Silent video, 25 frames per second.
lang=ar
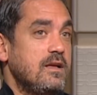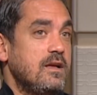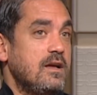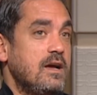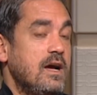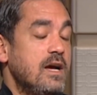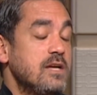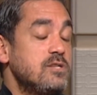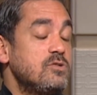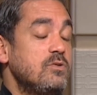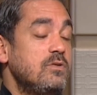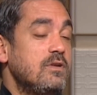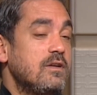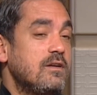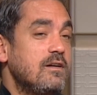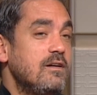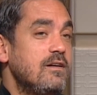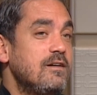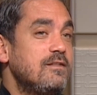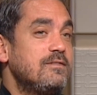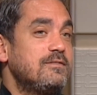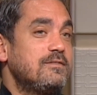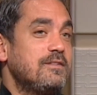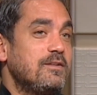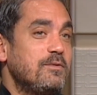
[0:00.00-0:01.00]
عايز اقول لك
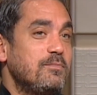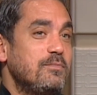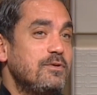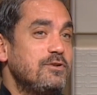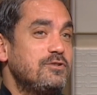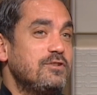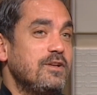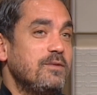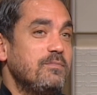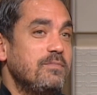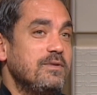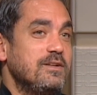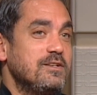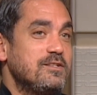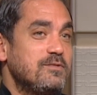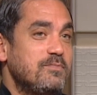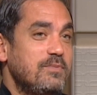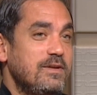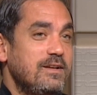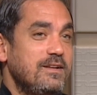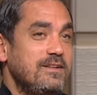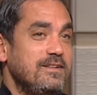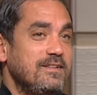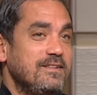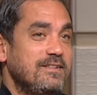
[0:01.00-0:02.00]
اكتر مشهد
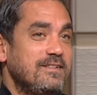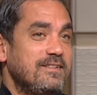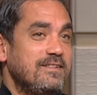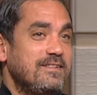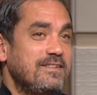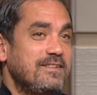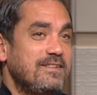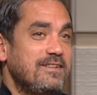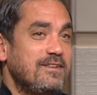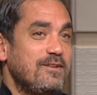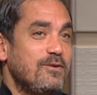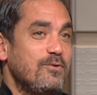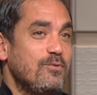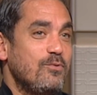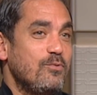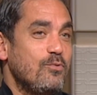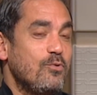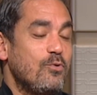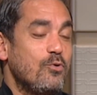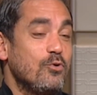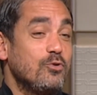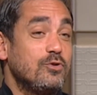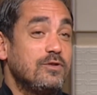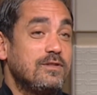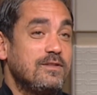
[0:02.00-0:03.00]
بالنسبه لي
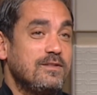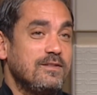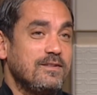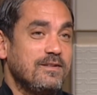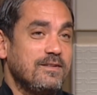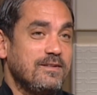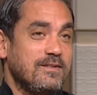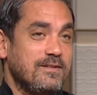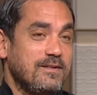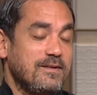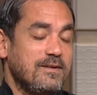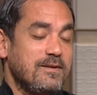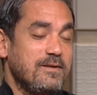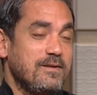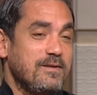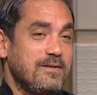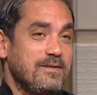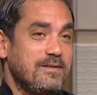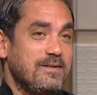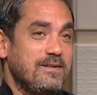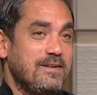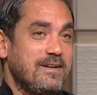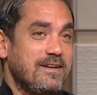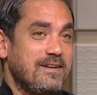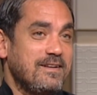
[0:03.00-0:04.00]
وكنت
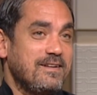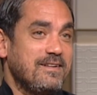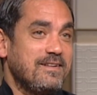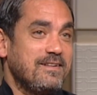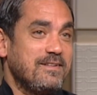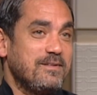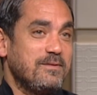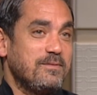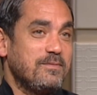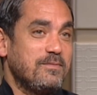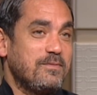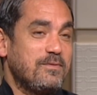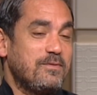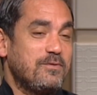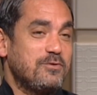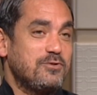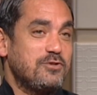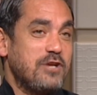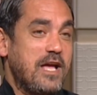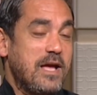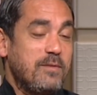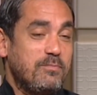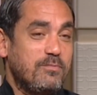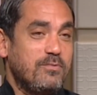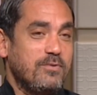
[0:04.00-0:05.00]
آه كنتش
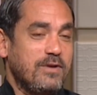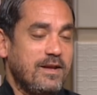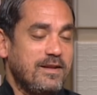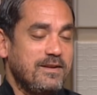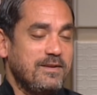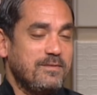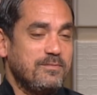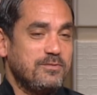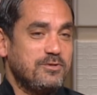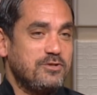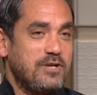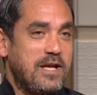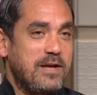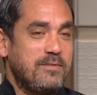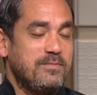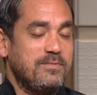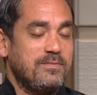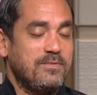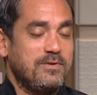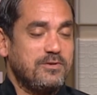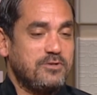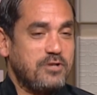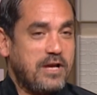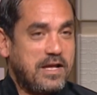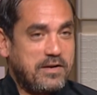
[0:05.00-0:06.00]
حابه يعني مش حاب
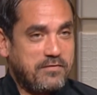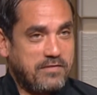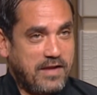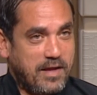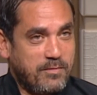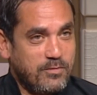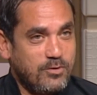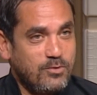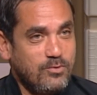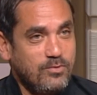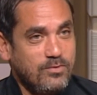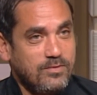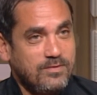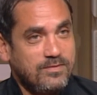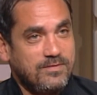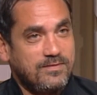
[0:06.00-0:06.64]
مش عارف اعمله